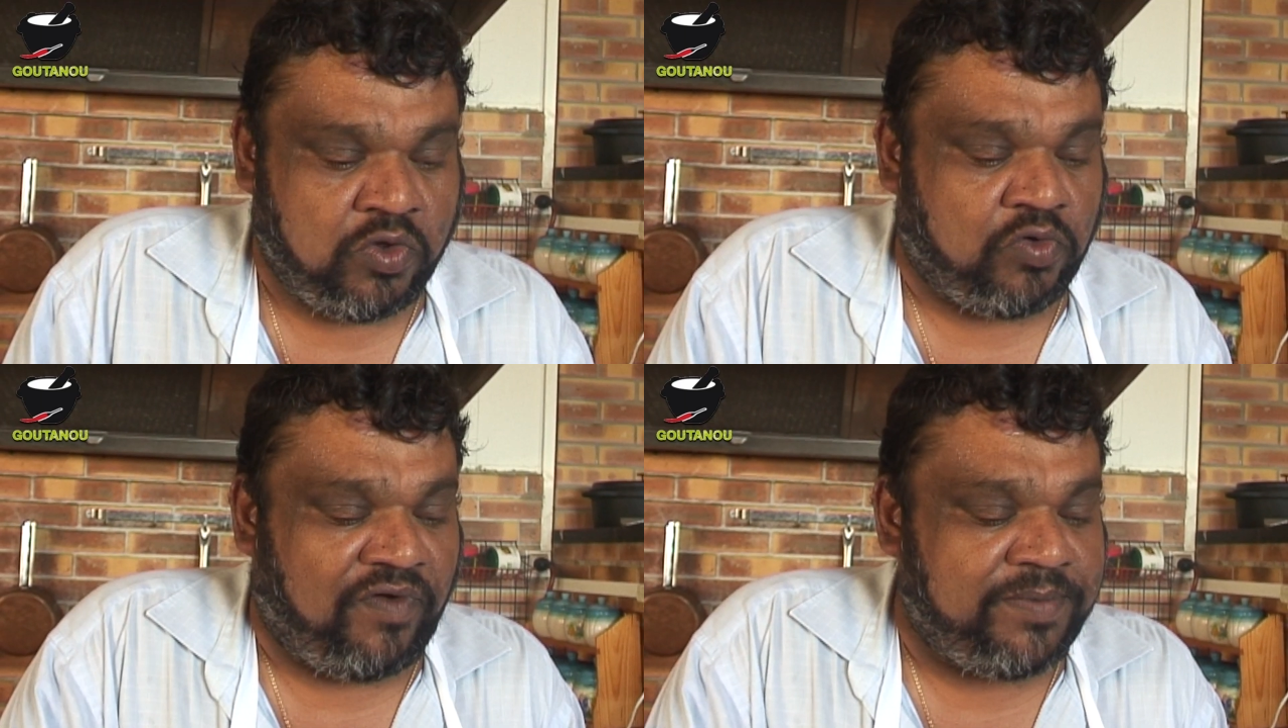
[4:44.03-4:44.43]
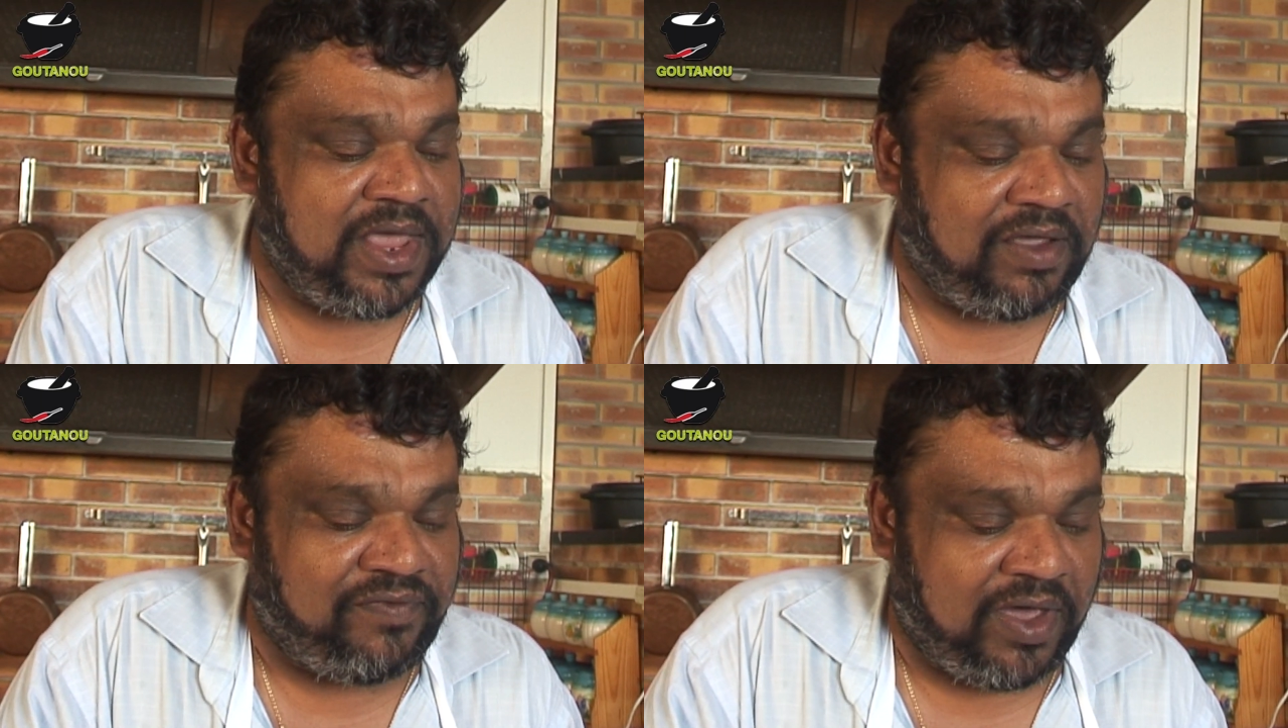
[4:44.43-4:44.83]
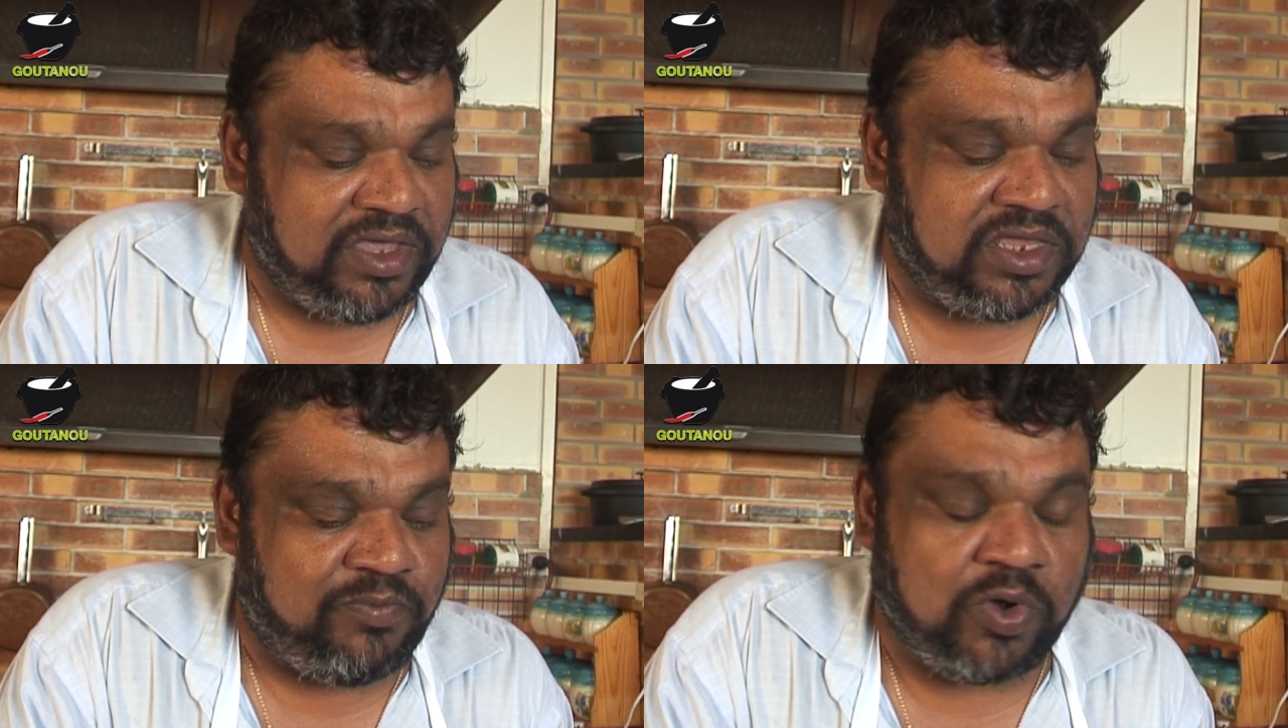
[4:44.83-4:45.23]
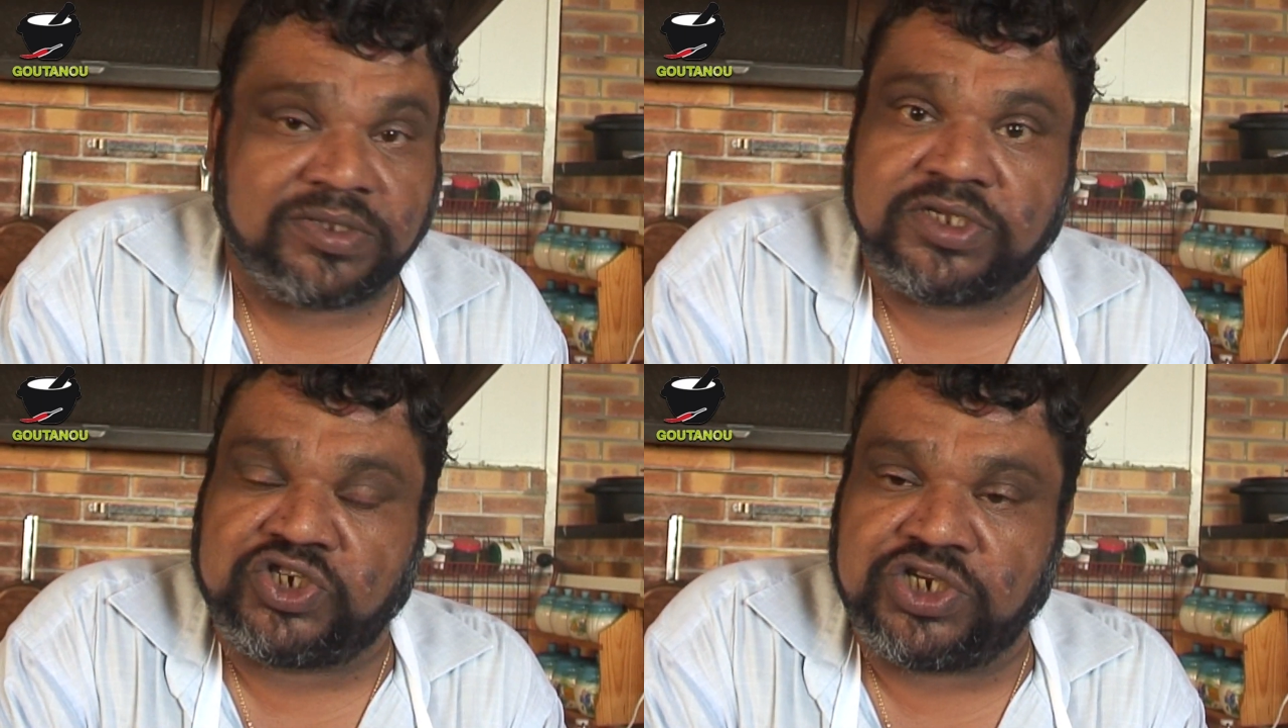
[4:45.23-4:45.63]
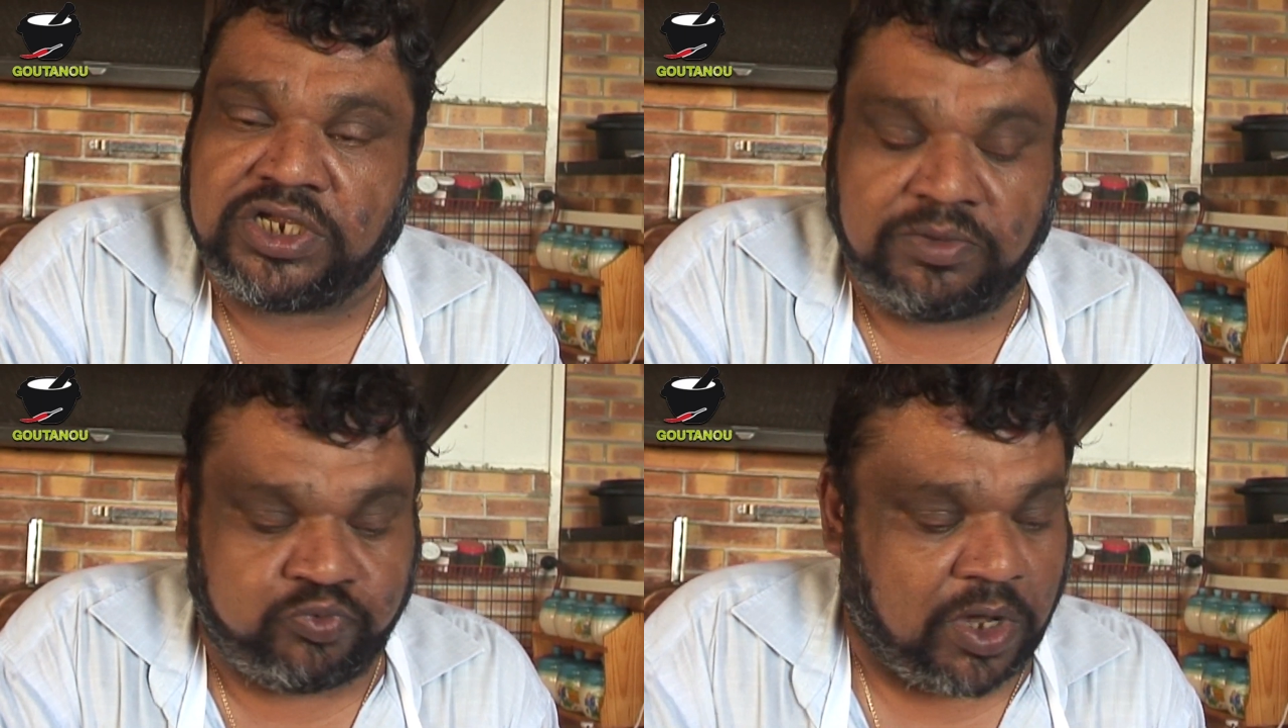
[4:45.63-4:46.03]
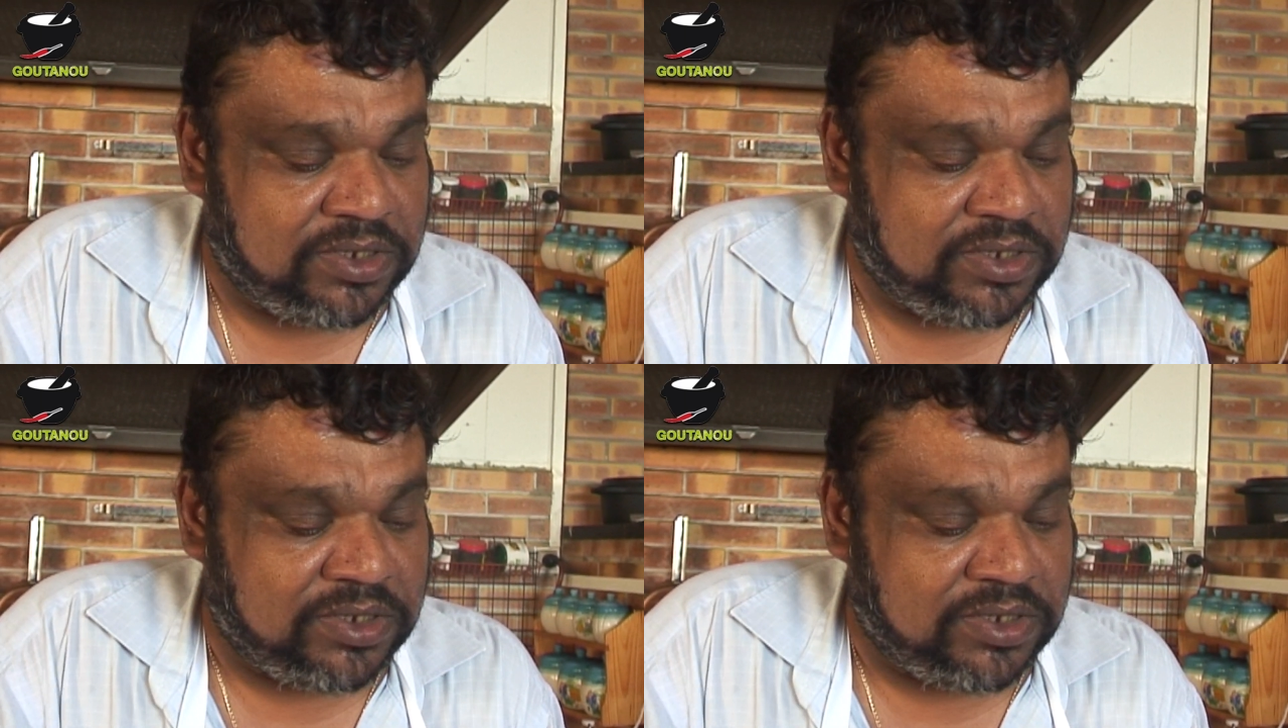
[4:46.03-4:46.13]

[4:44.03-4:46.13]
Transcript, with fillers: donc on va bien la fariner pour assécher, pour